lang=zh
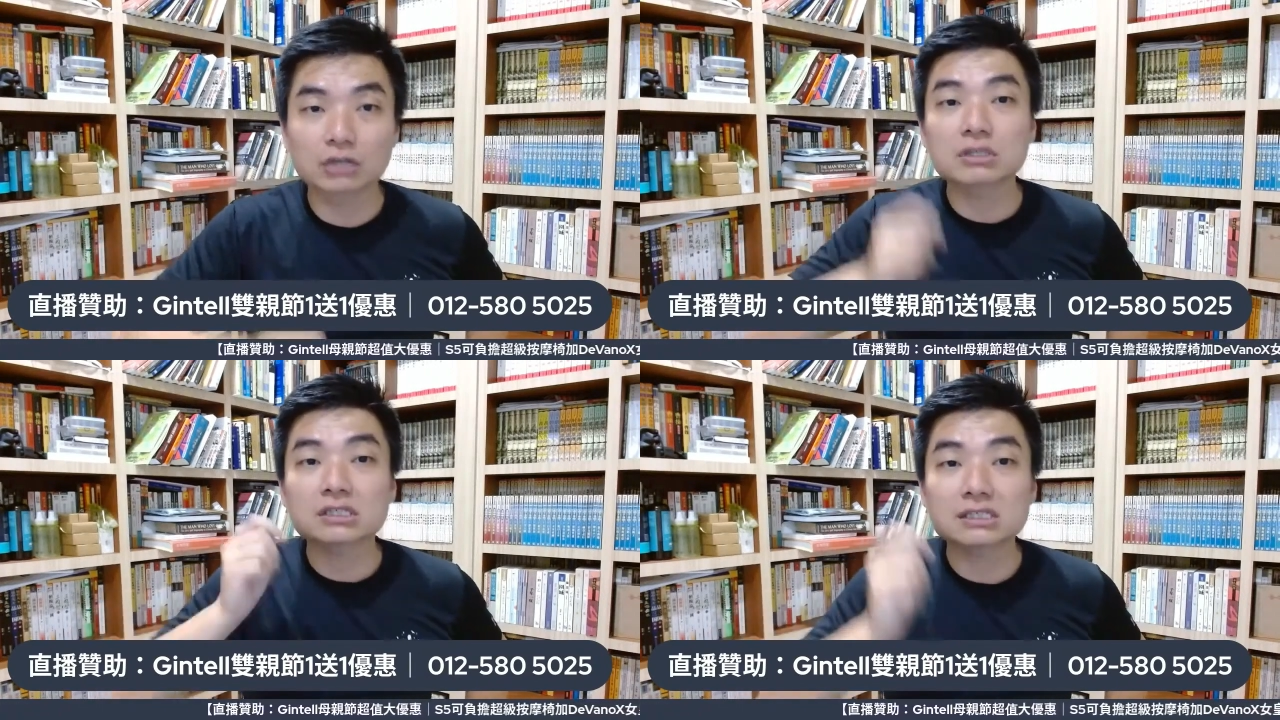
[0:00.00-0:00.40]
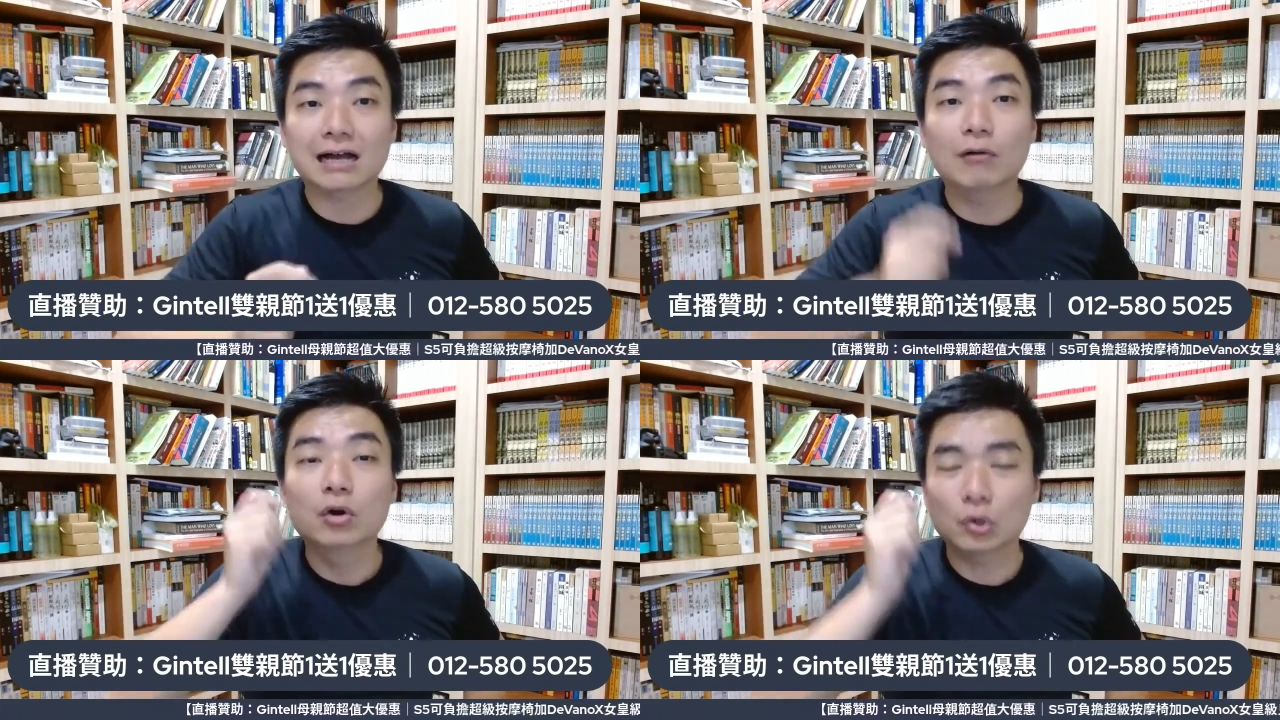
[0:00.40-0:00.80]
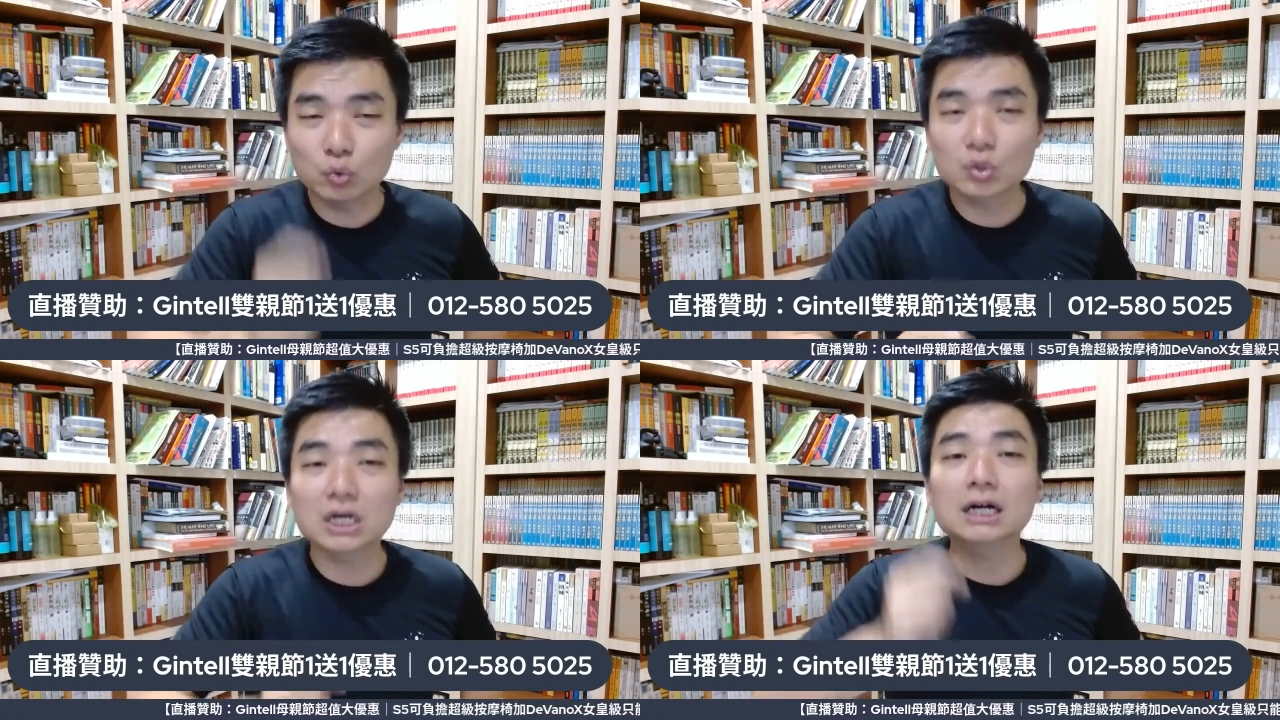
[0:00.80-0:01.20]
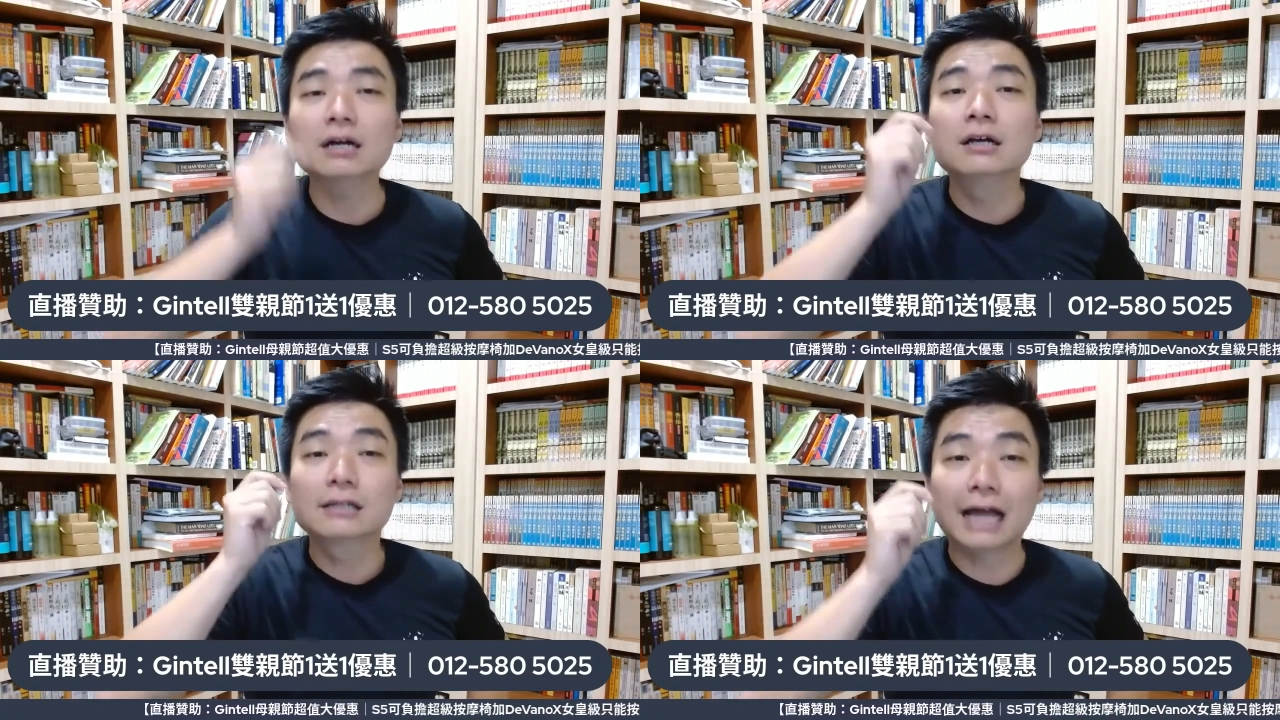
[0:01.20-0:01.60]
因为至少谷
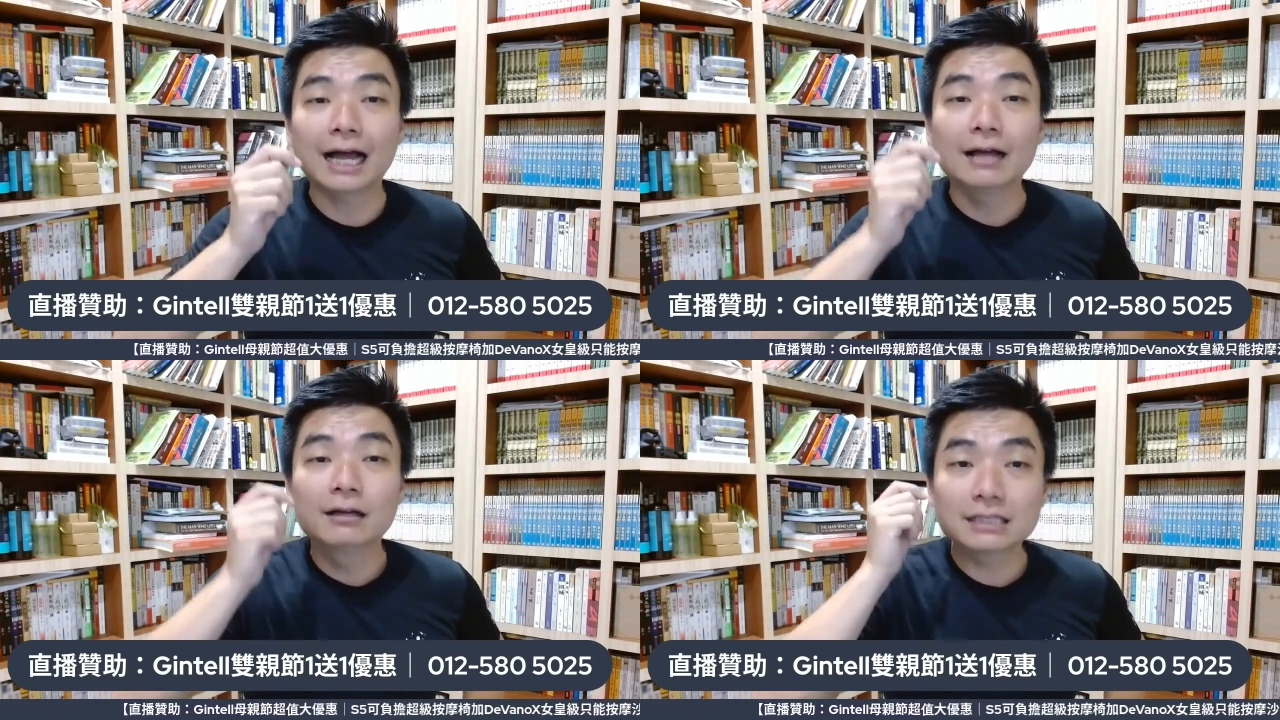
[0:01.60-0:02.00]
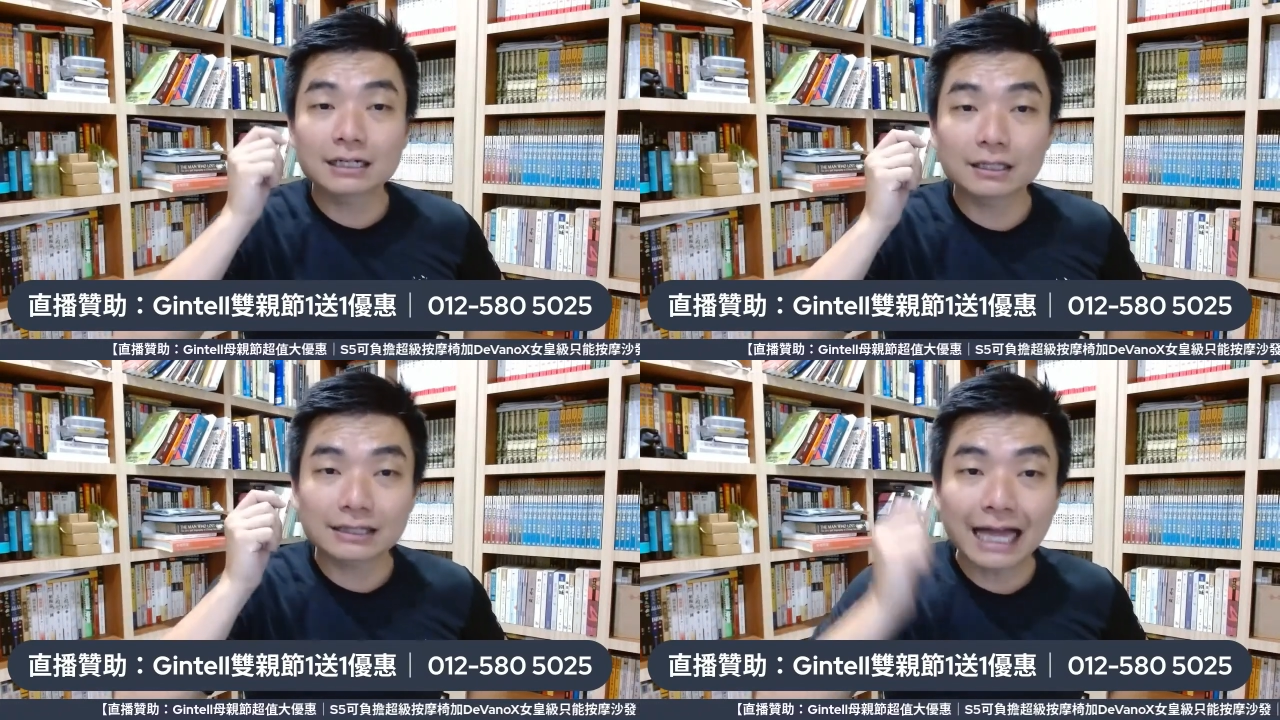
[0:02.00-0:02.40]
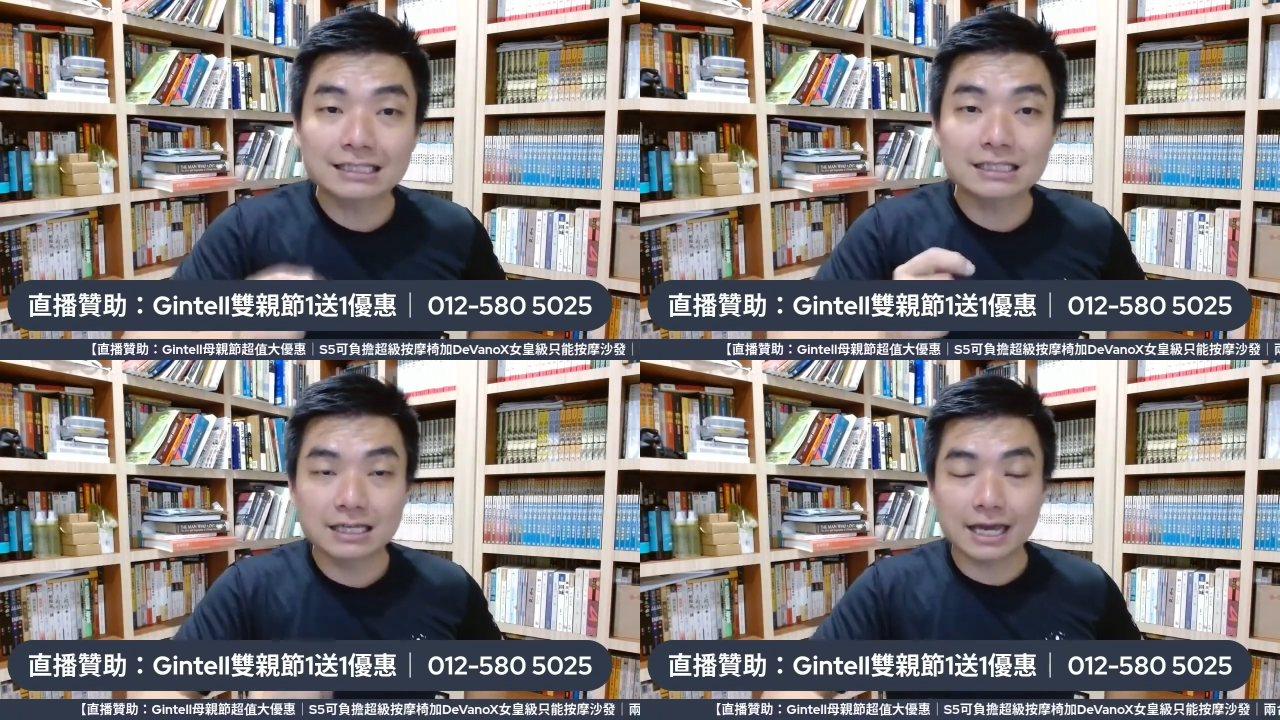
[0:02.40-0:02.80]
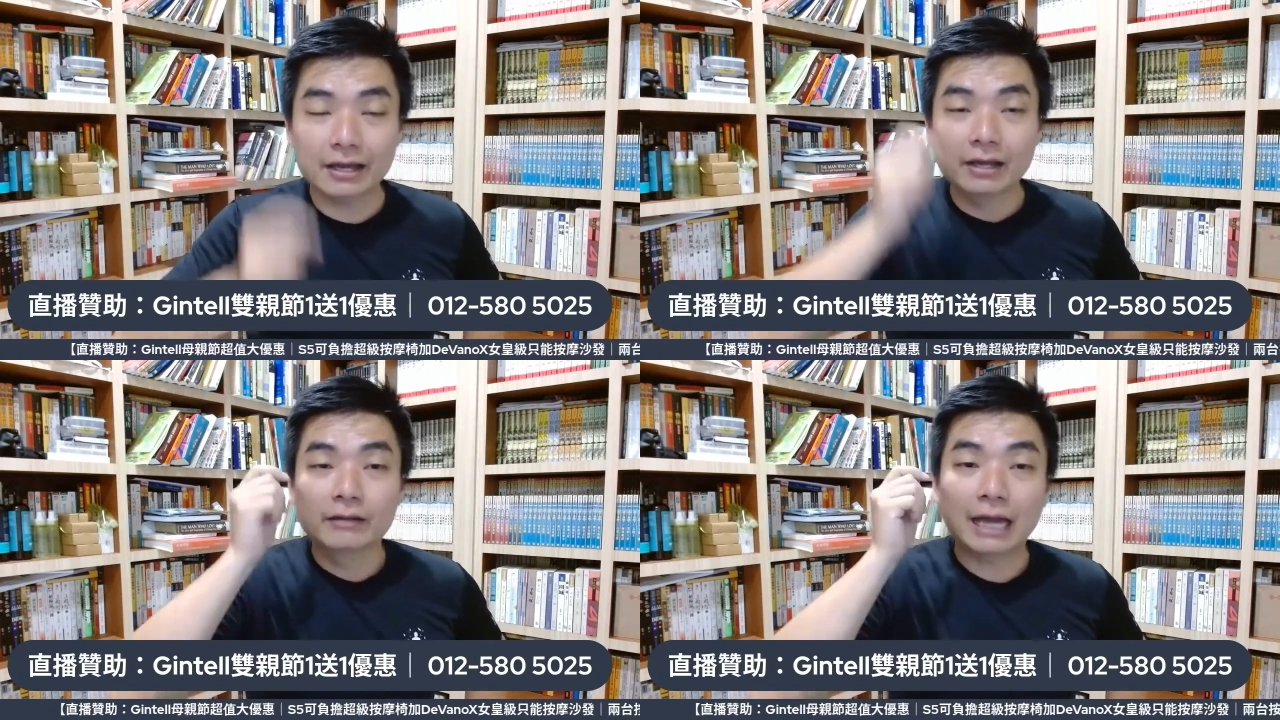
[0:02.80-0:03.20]
歌它这个大企
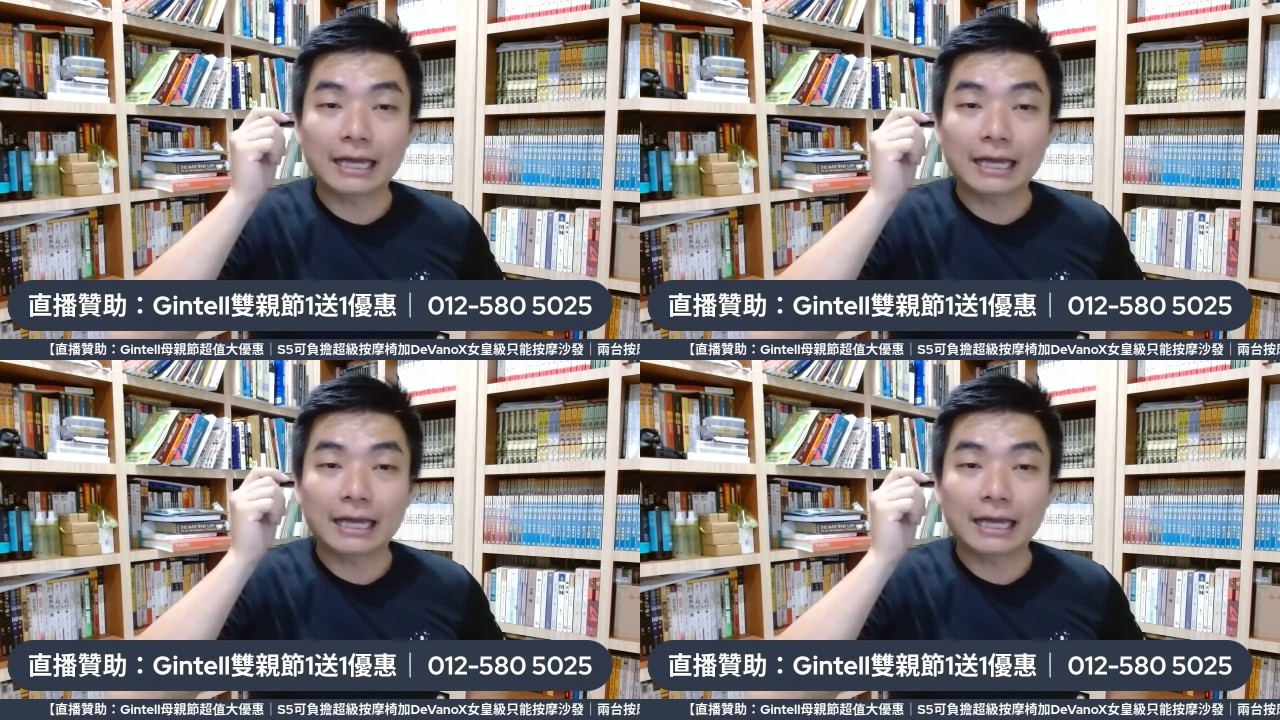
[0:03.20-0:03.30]
业。